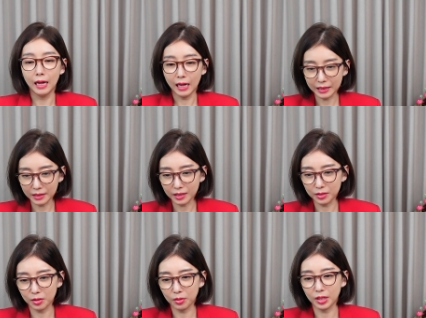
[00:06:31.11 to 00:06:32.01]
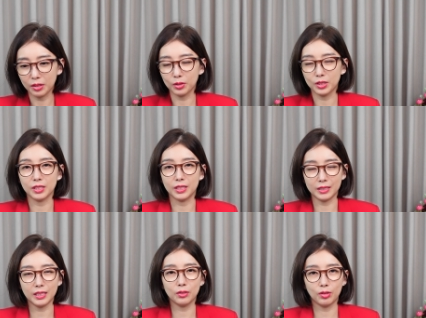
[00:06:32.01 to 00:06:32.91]
하나가 드러날 것이
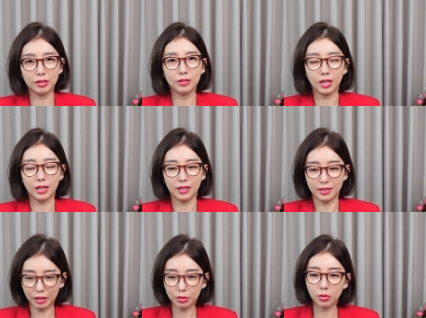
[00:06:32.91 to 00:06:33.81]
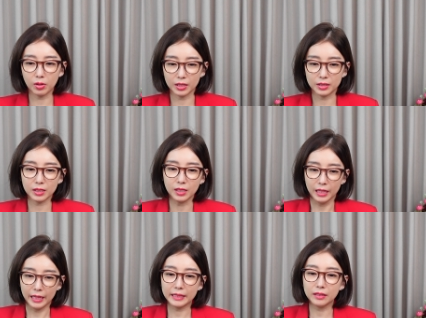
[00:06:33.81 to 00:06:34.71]
예상된다라고까지
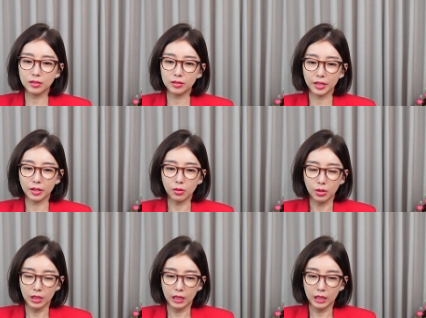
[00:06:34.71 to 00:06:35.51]
했는데요.